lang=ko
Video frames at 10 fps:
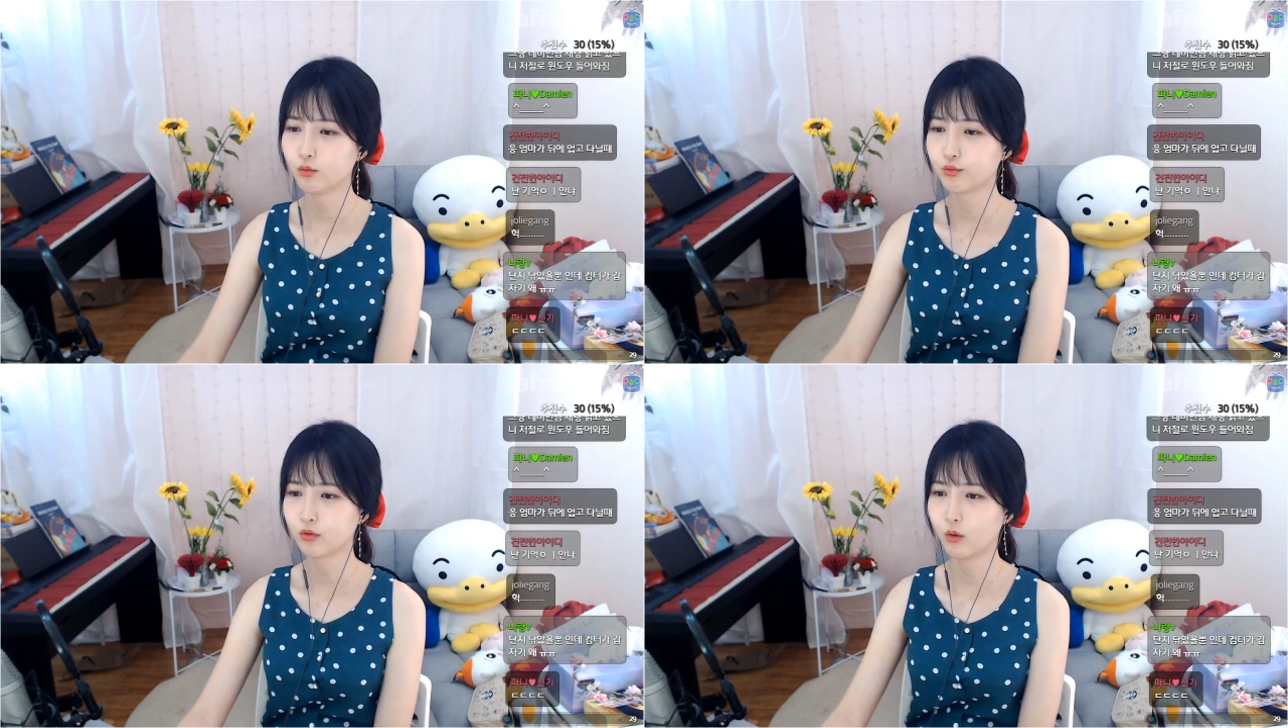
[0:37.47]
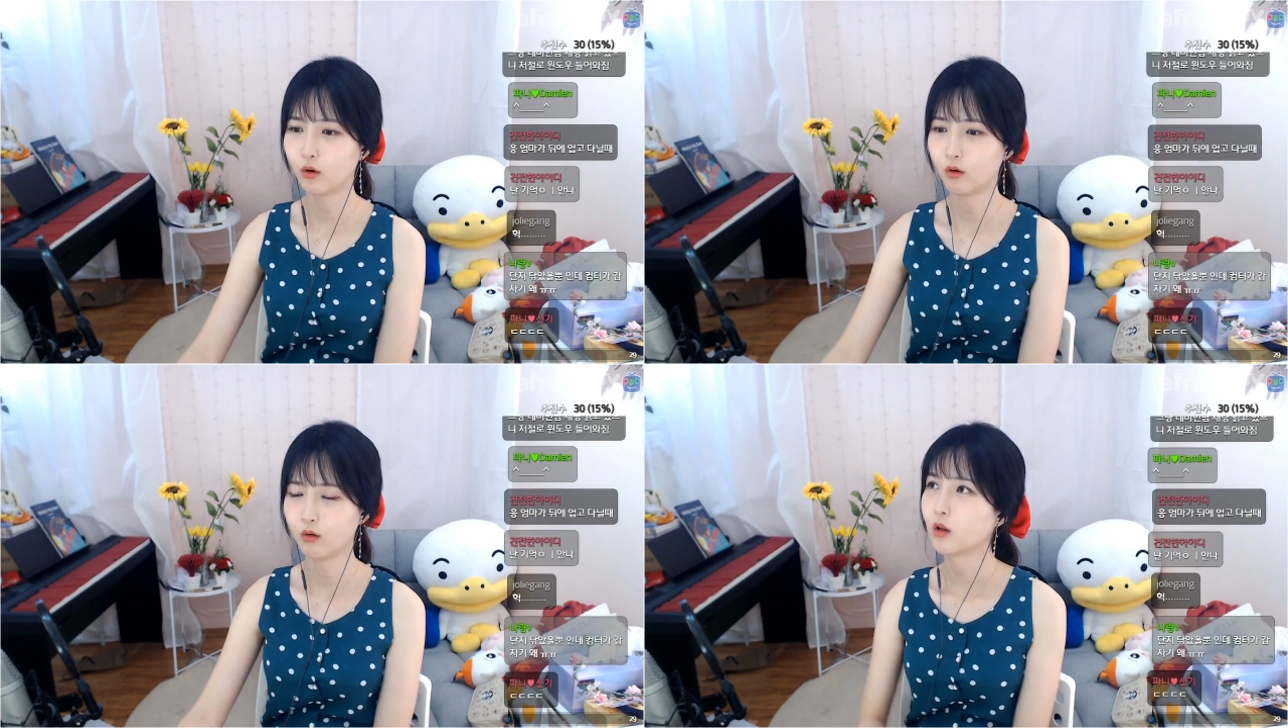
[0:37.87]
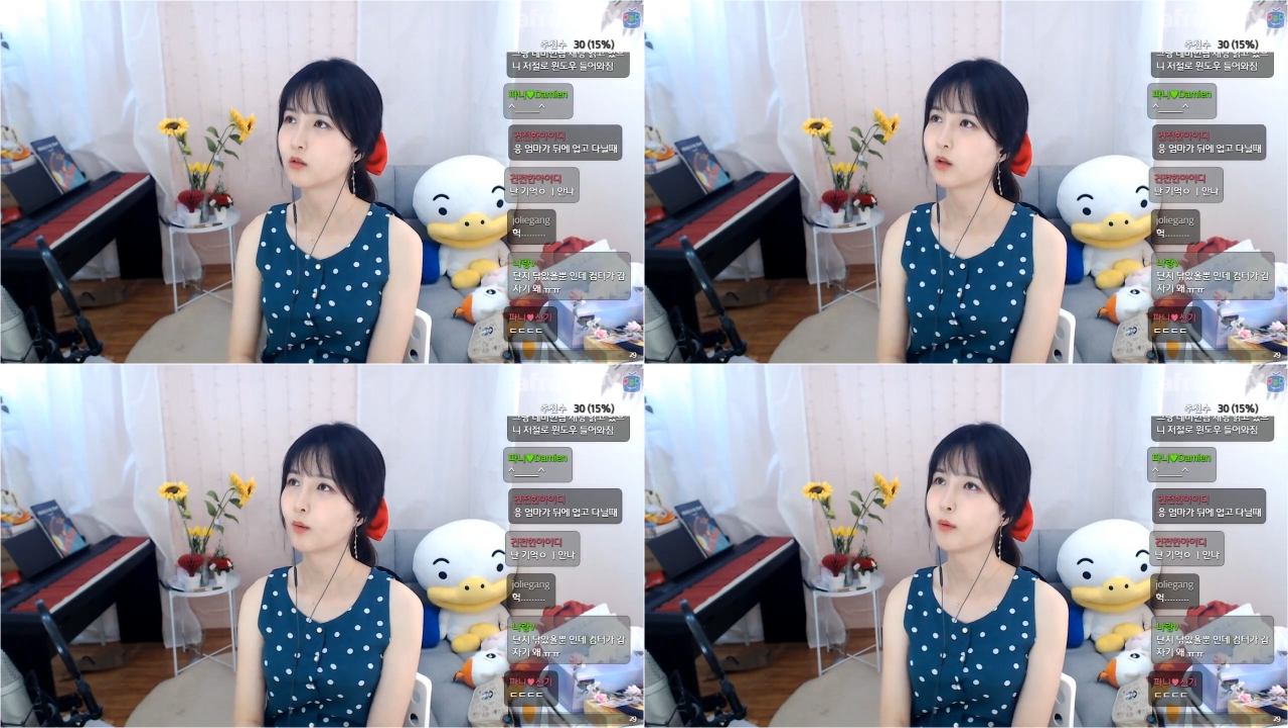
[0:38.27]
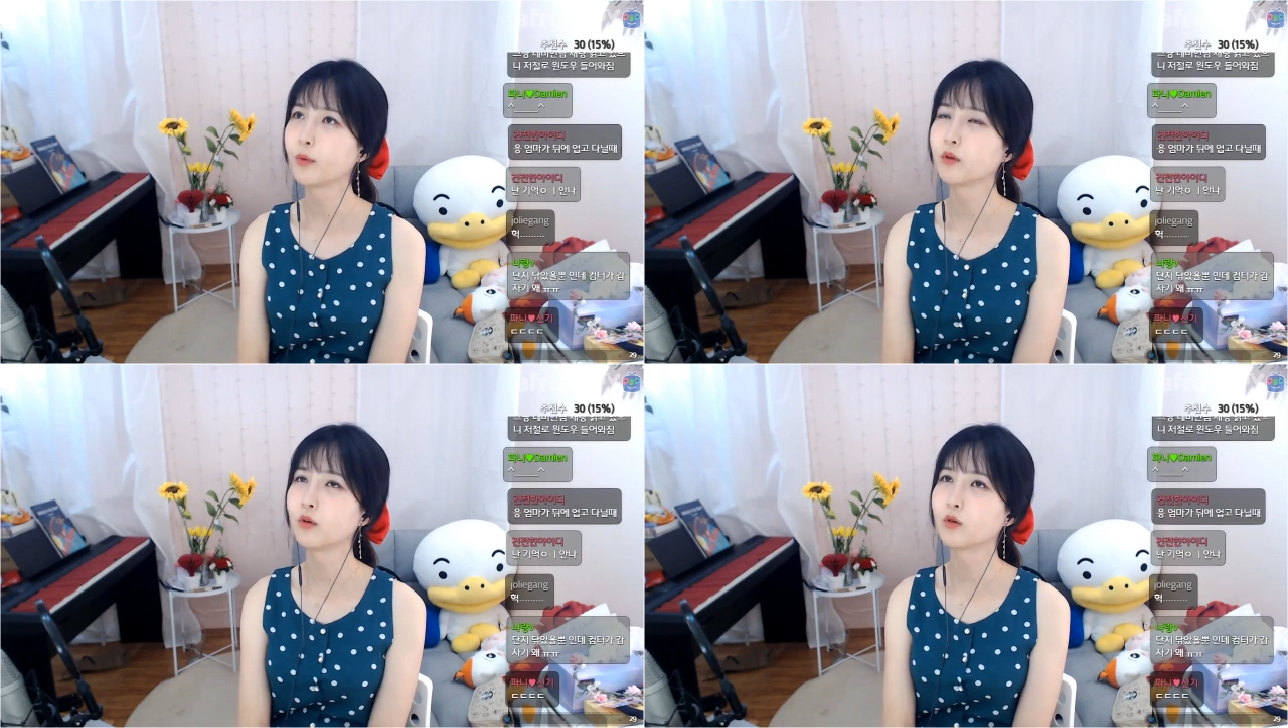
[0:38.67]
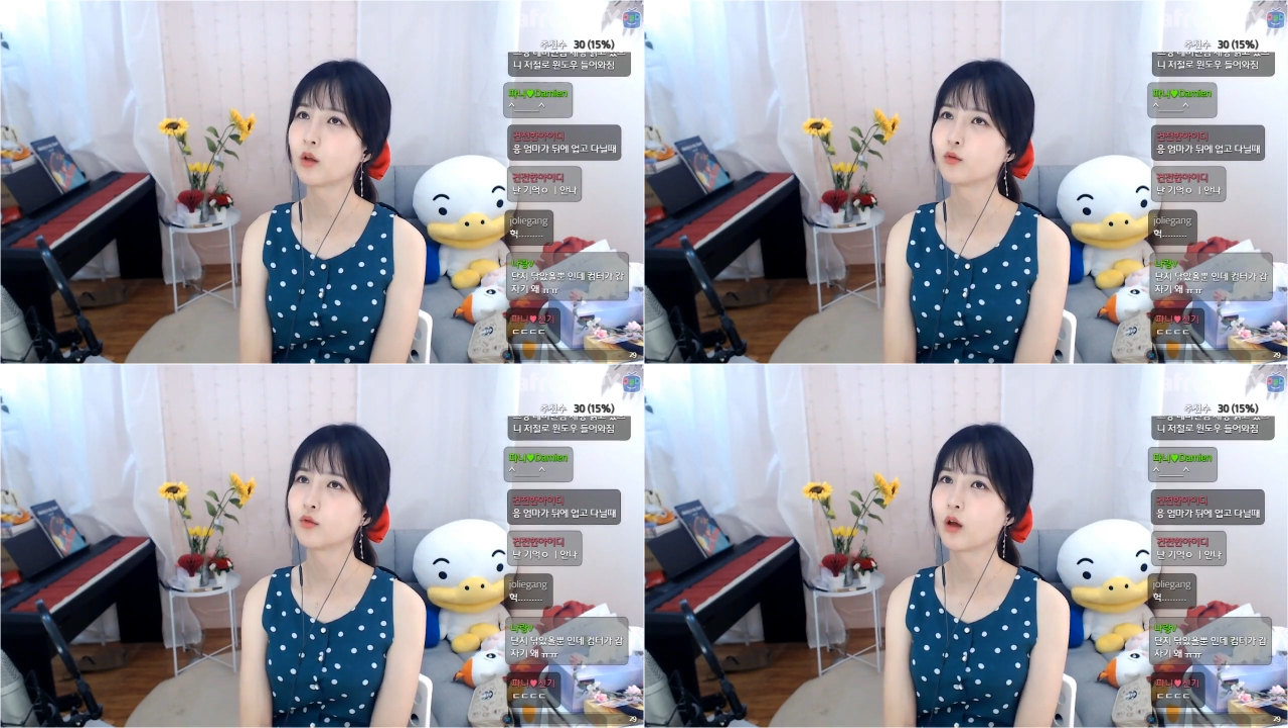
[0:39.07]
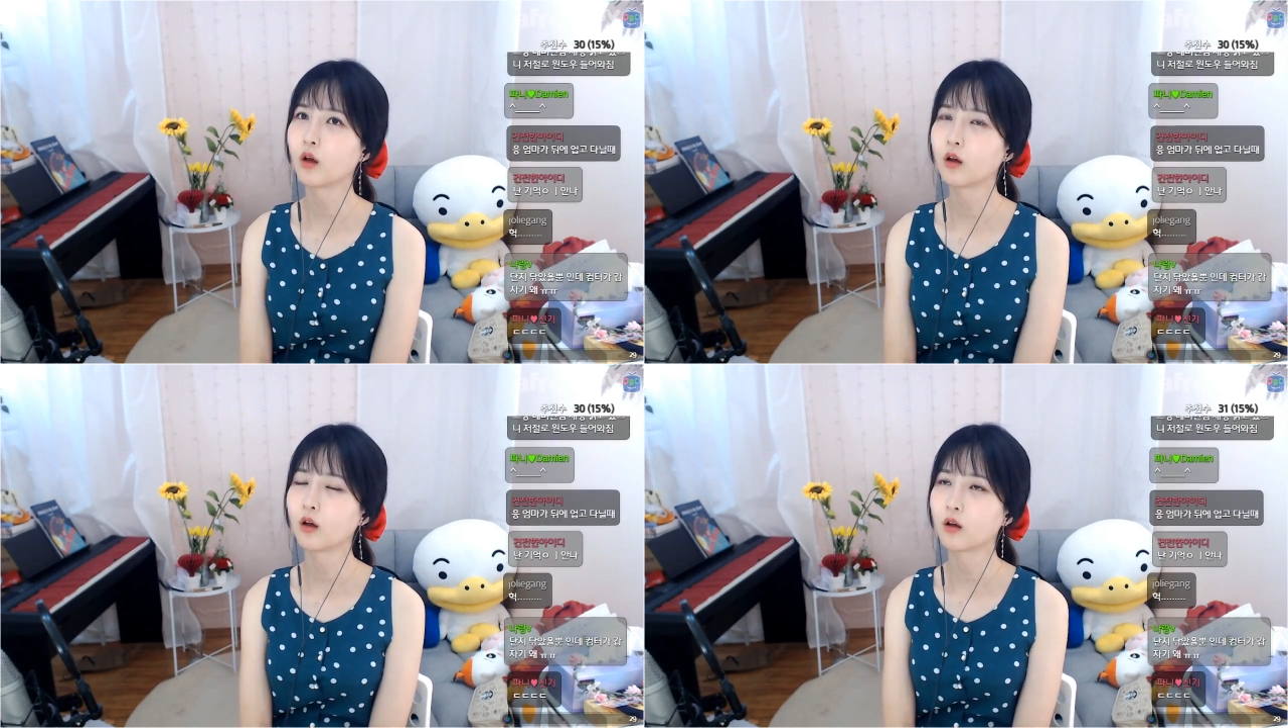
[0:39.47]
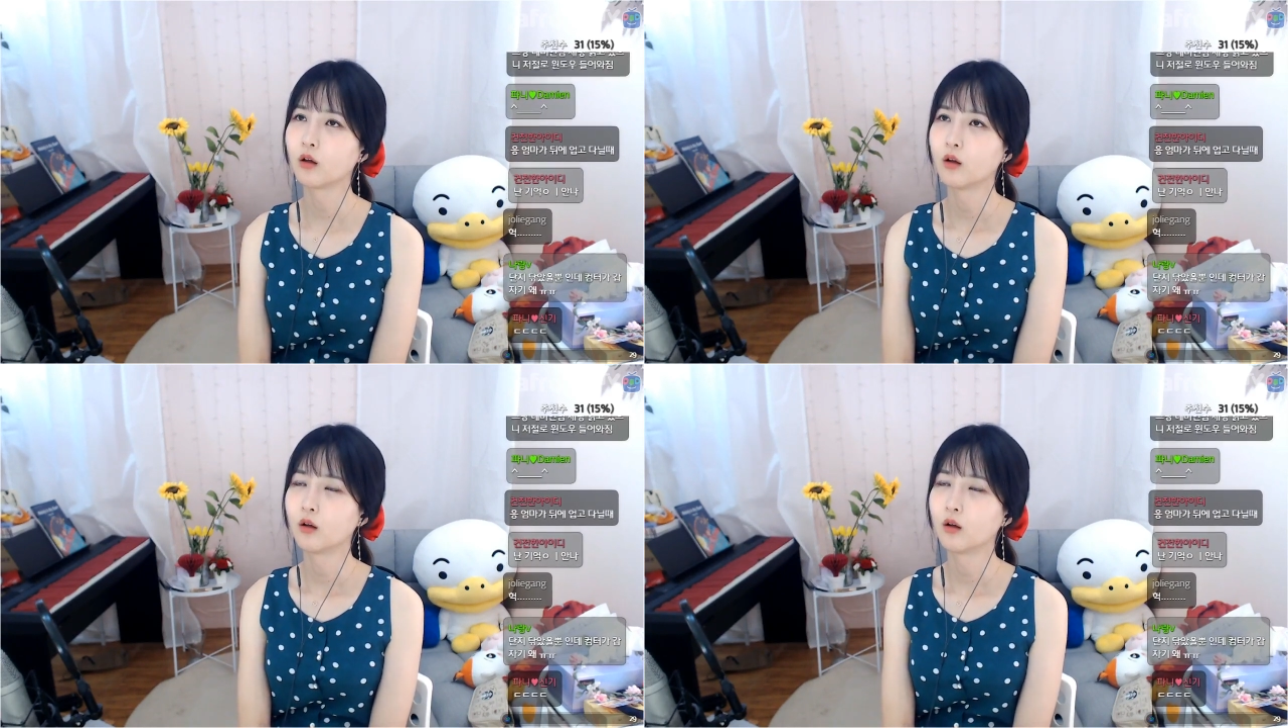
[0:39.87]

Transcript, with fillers: 무서워. 나는 담배 피는 것 때문에